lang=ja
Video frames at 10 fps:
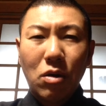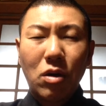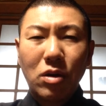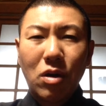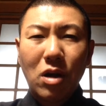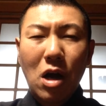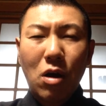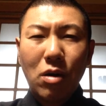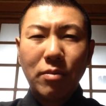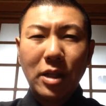この動
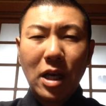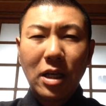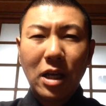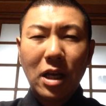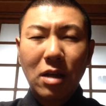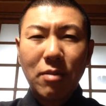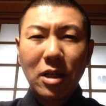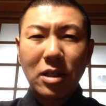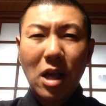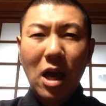画を見ていただき
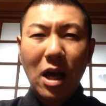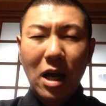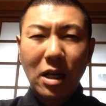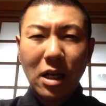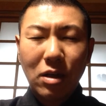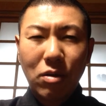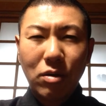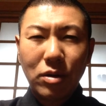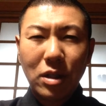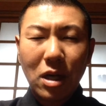ましてありがと
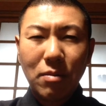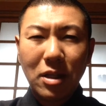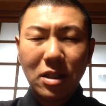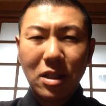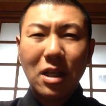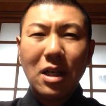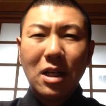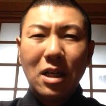うございます。